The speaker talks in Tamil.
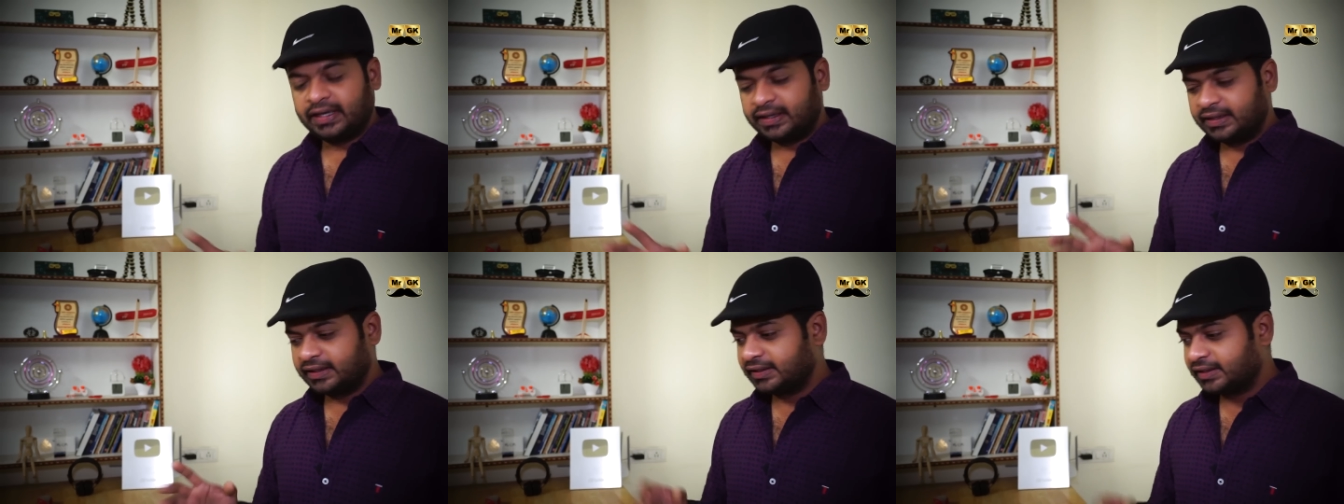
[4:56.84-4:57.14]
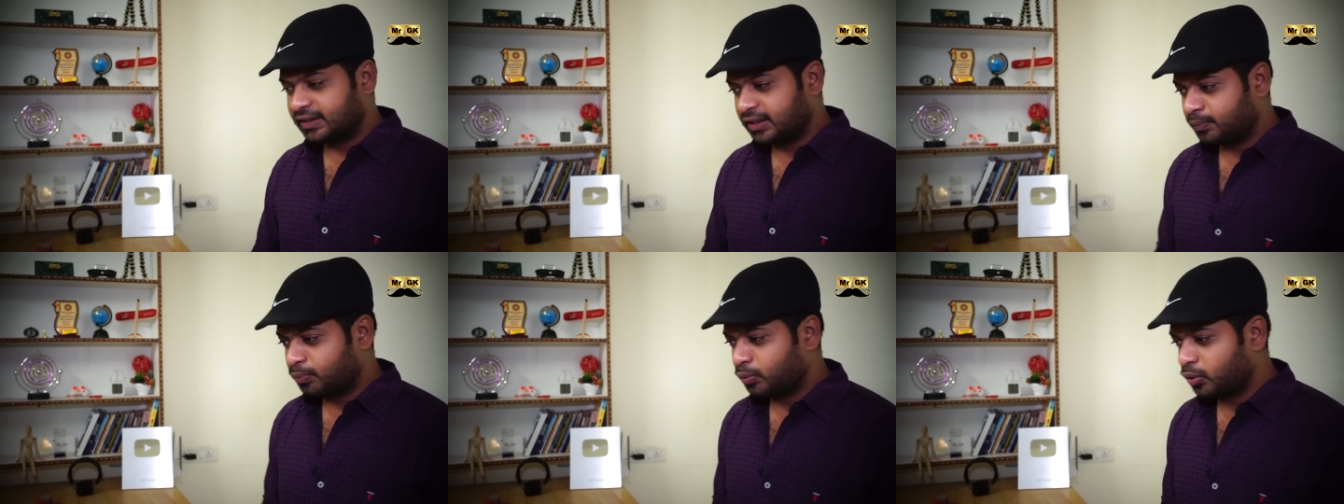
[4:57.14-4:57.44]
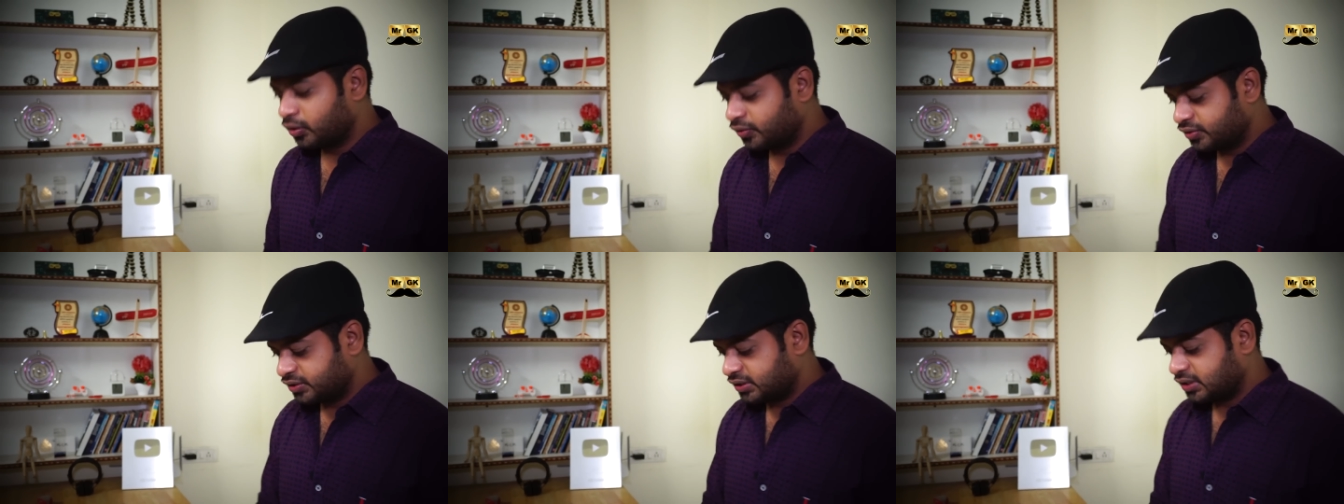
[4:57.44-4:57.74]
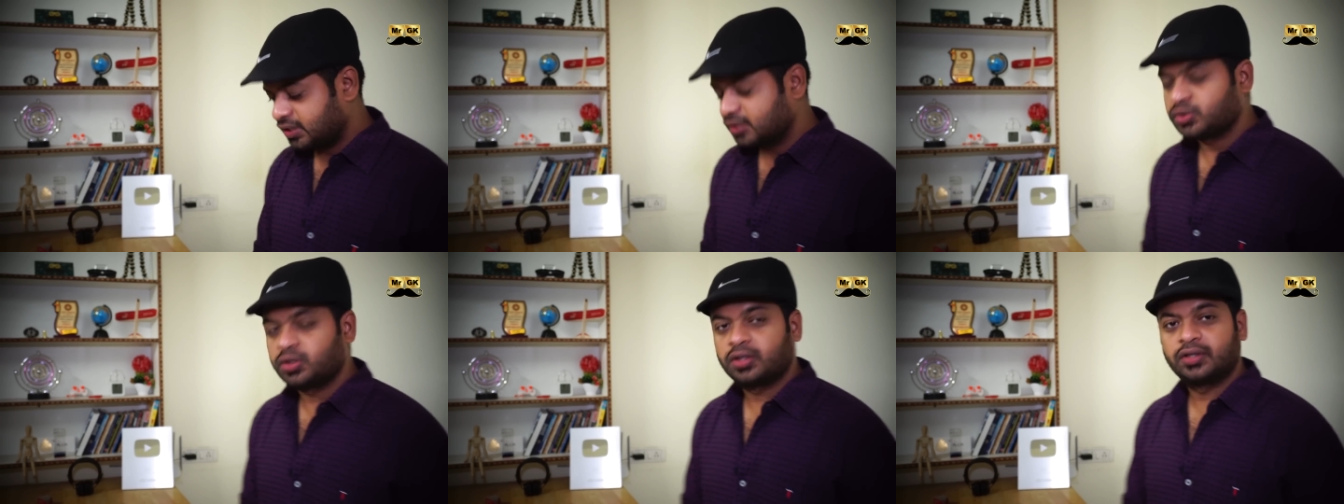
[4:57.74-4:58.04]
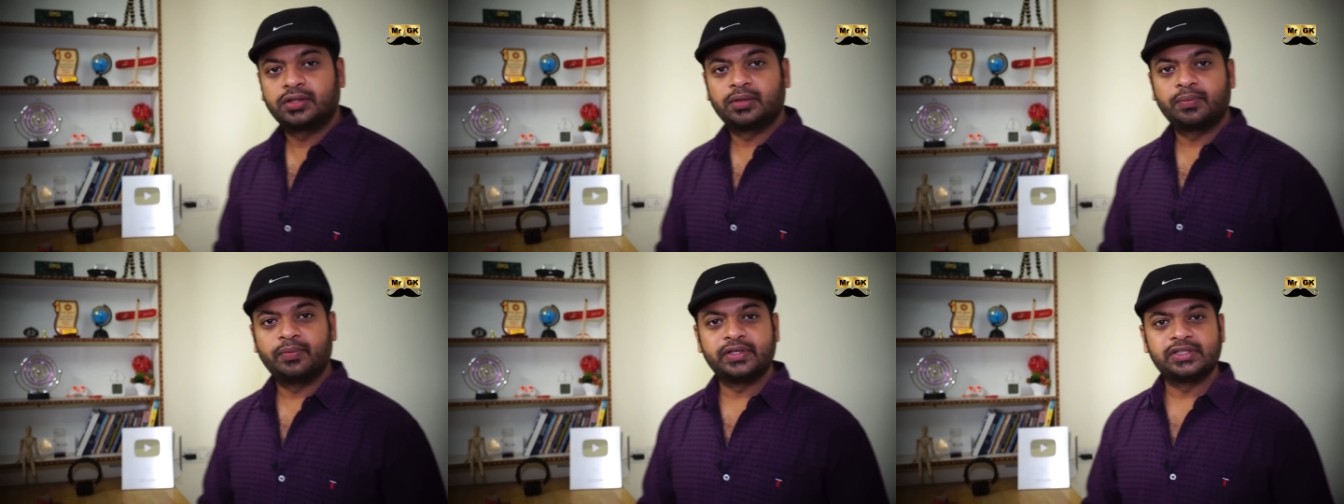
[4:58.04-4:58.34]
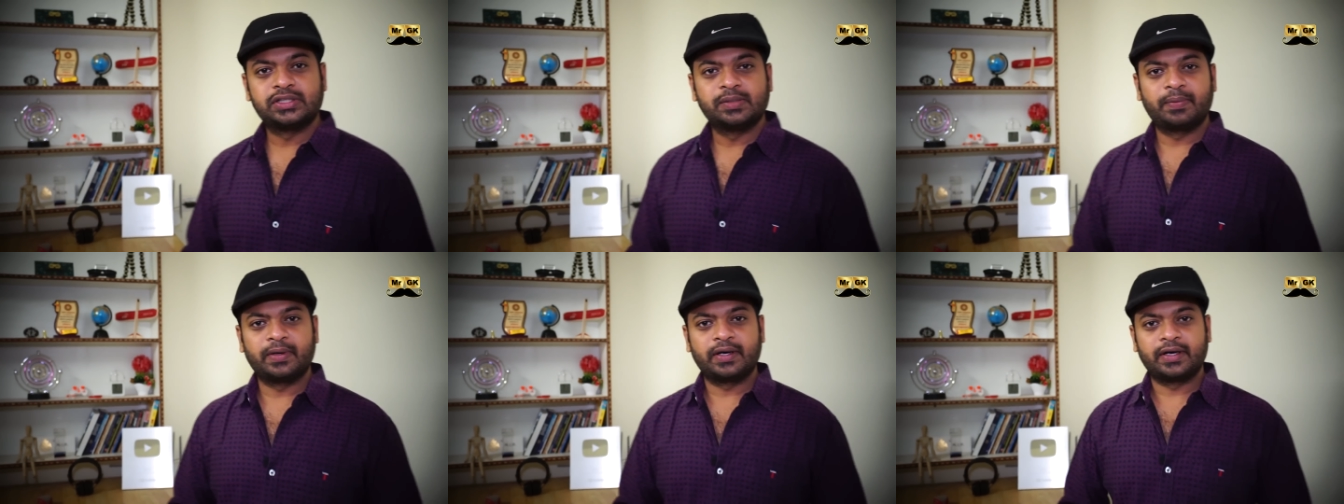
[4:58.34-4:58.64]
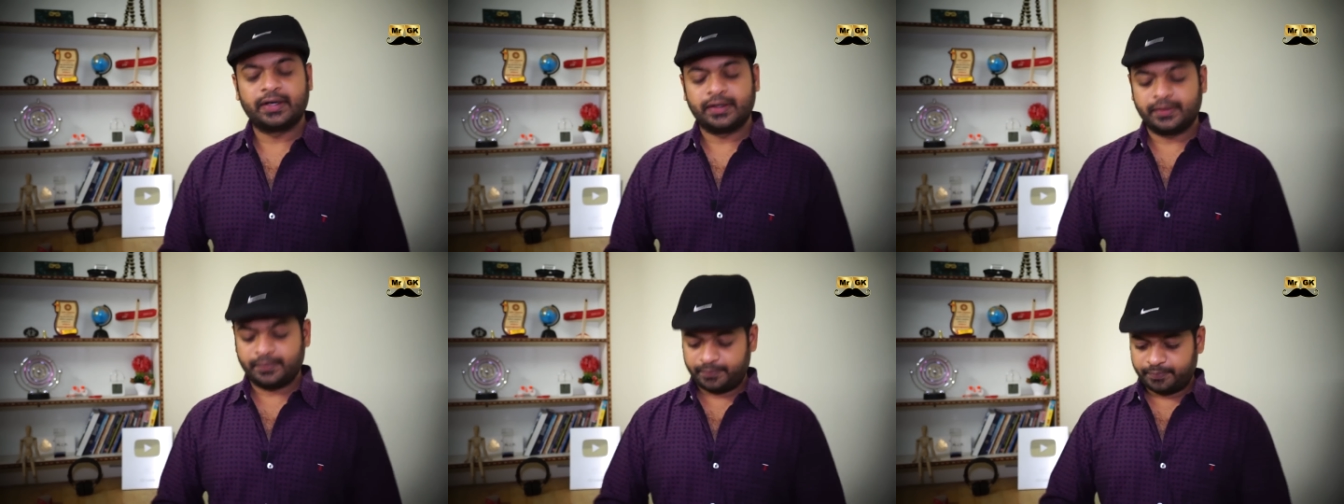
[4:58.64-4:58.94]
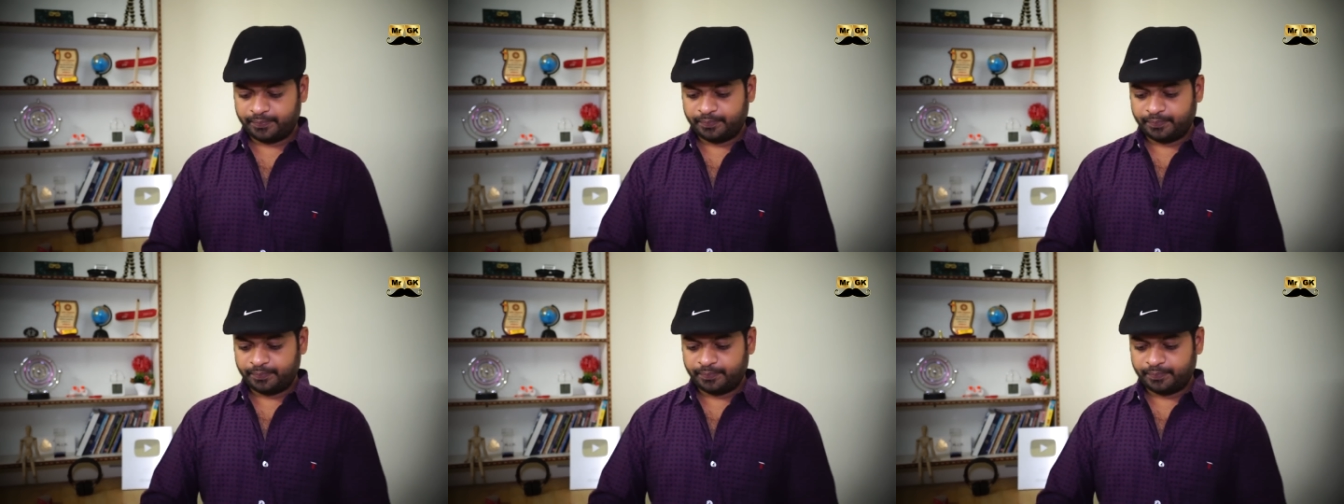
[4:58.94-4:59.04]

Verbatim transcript: என்கிட்ட இருக்கிற பொருள் வச்சு நான் சொல்கிறதுக்கு முயற்சி பண்ணுறேன்